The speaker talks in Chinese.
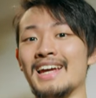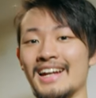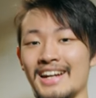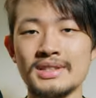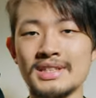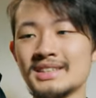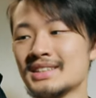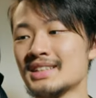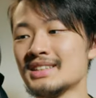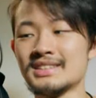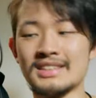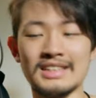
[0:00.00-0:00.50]

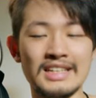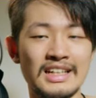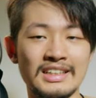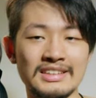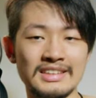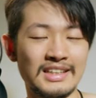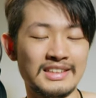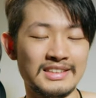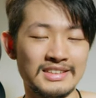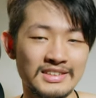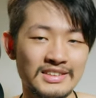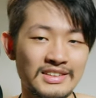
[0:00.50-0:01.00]
像这样子，两
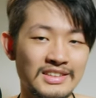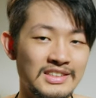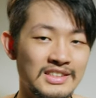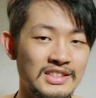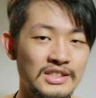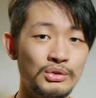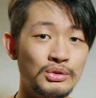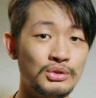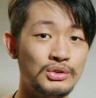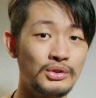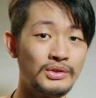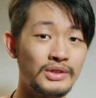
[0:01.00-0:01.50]
台摄影
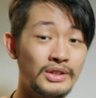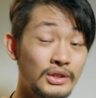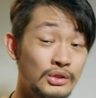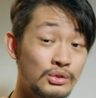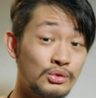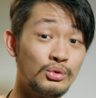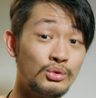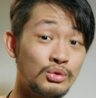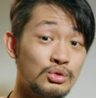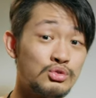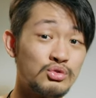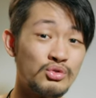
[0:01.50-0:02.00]
机我就可以
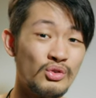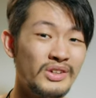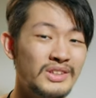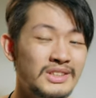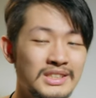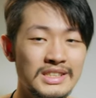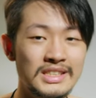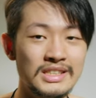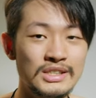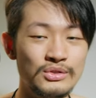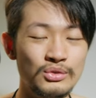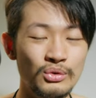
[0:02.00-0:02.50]
做双
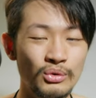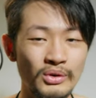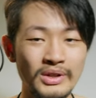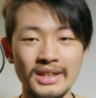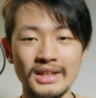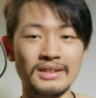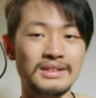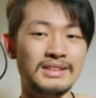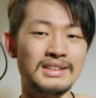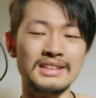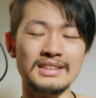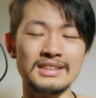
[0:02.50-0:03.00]
机作
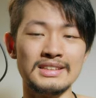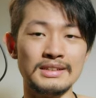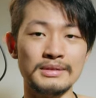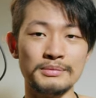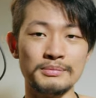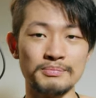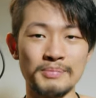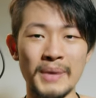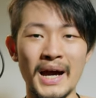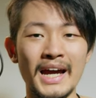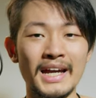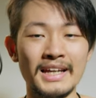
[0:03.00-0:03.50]
业，真的是
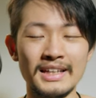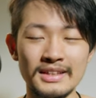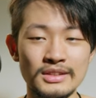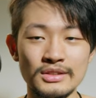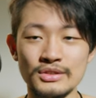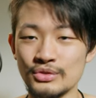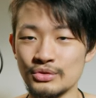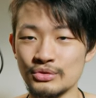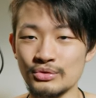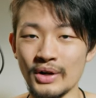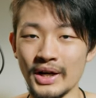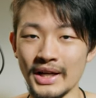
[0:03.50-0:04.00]
拍
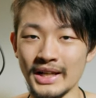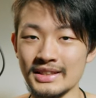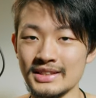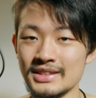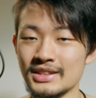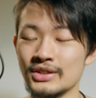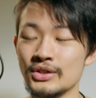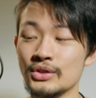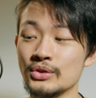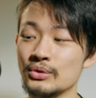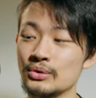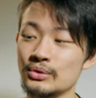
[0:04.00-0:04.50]
出来
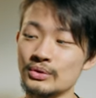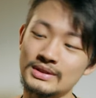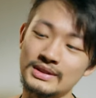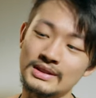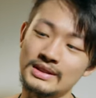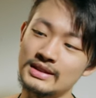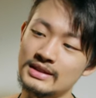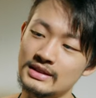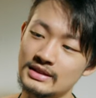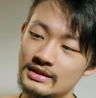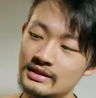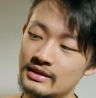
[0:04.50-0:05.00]
效果
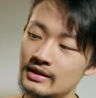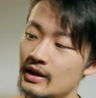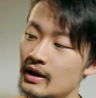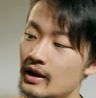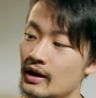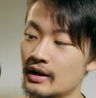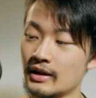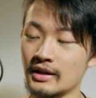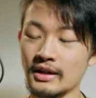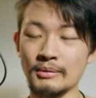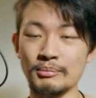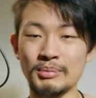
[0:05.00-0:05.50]
真的是
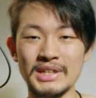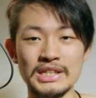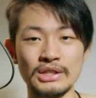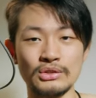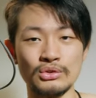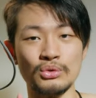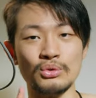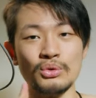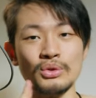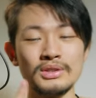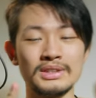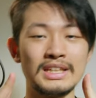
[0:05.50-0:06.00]
你比较
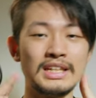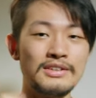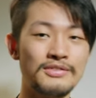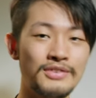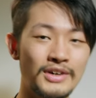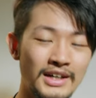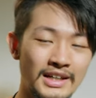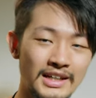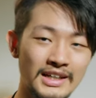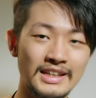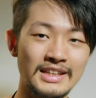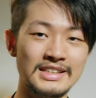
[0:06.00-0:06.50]
多地
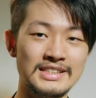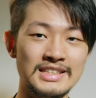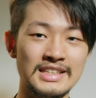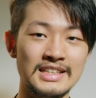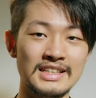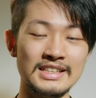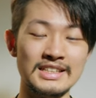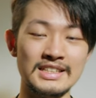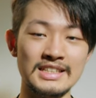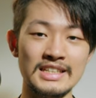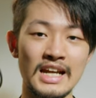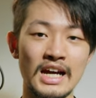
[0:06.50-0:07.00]
方可以
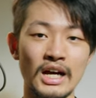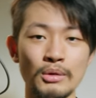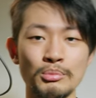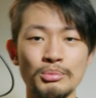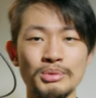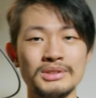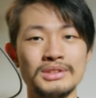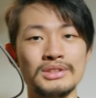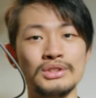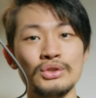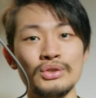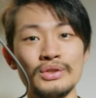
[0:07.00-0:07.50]
剪辑啊，而
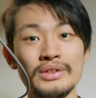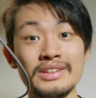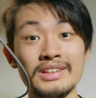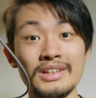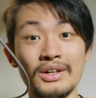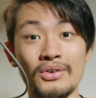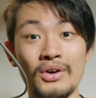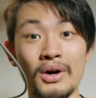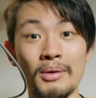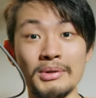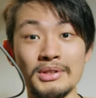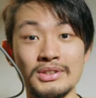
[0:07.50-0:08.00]
不是就一个
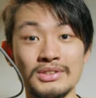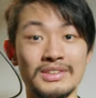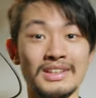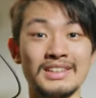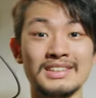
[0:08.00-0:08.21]
画面就这